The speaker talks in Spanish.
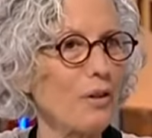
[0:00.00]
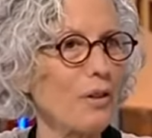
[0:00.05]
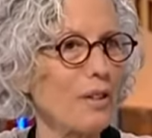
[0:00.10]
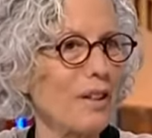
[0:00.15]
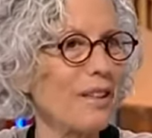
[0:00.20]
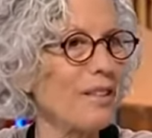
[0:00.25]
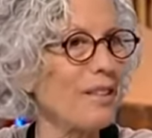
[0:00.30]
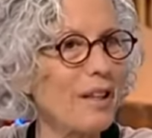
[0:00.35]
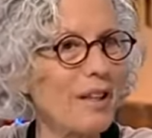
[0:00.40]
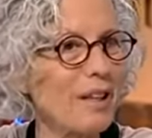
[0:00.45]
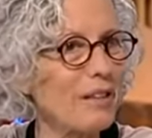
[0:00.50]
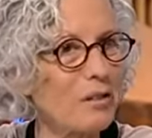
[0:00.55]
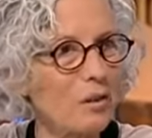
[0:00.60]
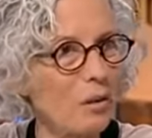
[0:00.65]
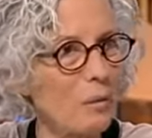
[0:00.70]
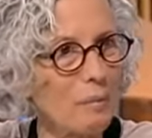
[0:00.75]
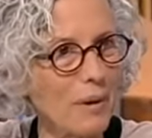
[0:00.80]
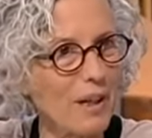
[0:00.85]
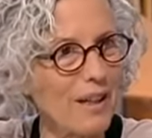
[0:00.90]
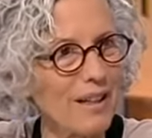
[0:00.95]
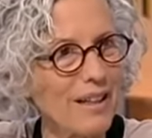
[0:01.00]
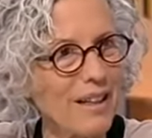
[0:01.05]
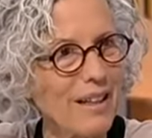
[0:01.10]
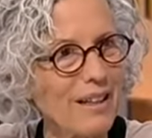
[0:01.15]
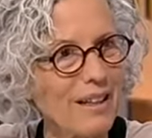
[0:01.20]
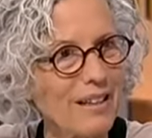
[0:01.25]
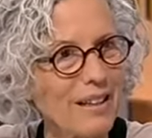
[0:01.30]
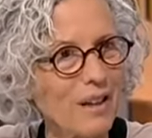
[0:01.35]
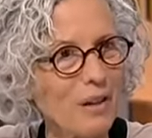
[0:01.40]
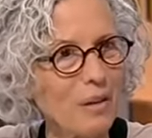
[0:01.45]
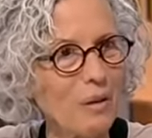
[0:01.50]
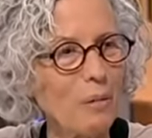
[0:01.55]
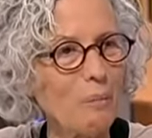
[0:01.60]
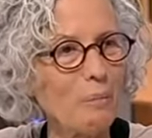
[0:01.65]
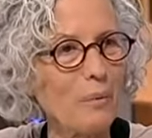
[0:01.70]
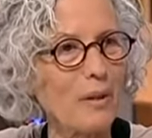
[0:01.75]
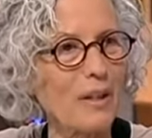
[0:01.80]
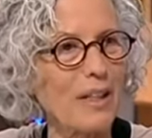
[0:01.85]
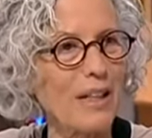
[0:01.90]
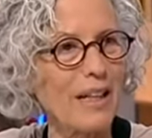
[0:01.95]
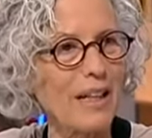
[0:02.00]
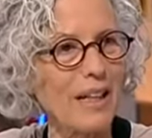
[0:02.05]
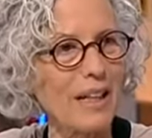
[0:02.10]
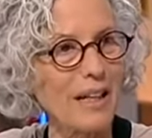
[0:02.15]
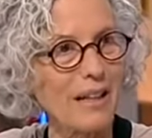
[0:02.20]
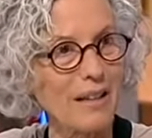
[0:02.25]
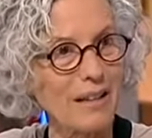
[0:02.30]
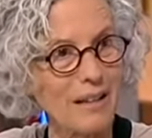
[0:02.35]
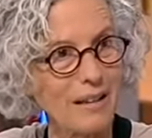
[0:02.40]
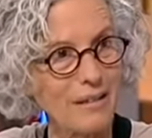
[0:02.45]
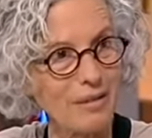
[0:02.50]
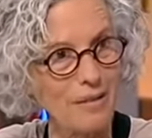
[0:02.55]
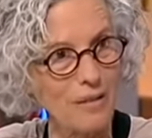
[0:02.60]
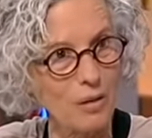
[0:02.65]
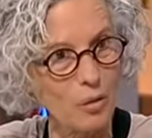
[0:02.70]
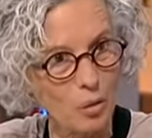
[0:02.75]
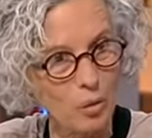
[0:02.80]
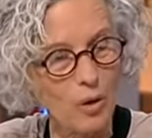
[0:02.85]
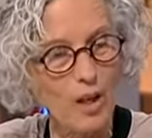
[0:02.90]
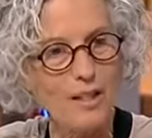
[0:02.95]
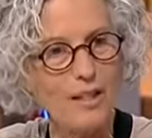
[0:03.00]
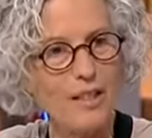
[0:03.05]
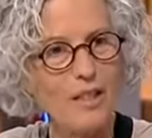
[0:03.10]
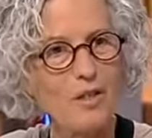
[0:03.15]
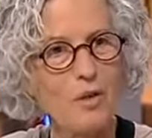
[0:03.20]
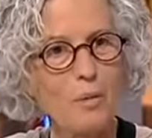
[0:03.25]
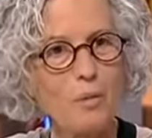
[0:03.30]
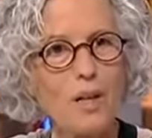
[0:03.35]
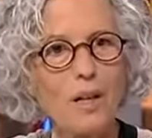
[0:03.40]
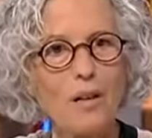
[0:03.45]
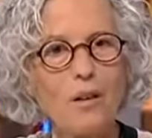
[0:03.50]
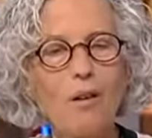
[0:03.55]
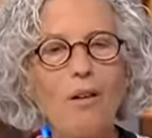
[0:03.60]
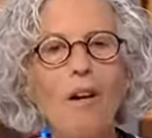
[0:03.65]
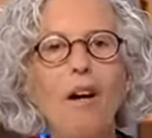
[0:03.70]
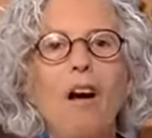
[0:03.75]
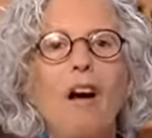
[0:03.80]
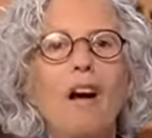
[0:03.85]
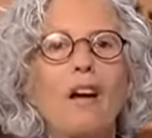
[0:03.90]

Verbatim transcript: Es, sorprendente, ¿no? Porque mm, tú lo has dicho bien, ¿no?